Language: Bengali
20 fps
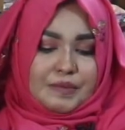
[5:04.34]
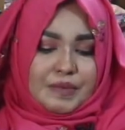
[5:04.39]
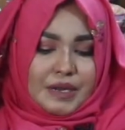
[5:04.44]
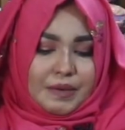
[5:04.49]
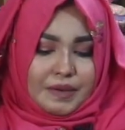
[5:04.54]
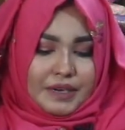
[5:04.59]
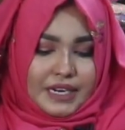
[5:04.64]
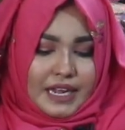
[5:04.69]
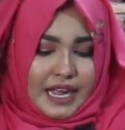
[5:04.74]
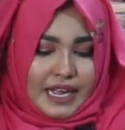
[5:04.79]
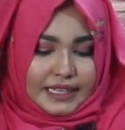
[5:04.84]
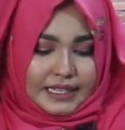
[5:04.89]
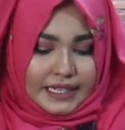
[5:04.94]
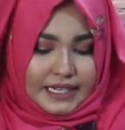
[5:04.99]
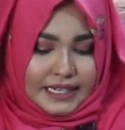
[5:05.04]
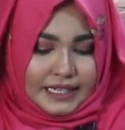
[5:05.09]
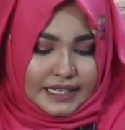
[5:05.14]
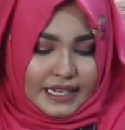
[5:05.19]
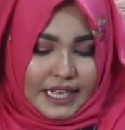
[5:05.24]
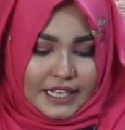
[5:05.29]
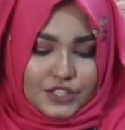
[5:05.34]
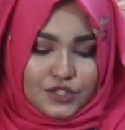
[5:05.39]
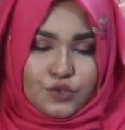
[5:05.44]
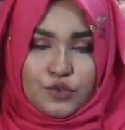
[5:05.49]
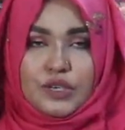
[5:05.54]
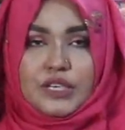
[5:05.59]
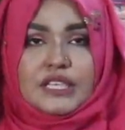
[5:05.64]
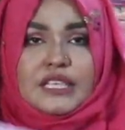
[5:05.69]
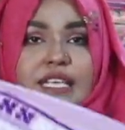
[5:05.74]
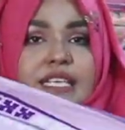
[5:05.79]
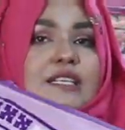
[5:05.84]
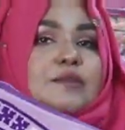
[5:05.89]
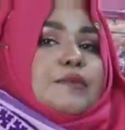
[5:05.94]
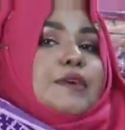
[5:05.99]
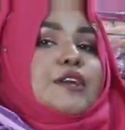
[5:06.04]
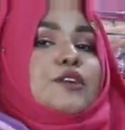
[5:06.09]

আমরা মানে হাতে খালি কাজ করে দিয়ে দিব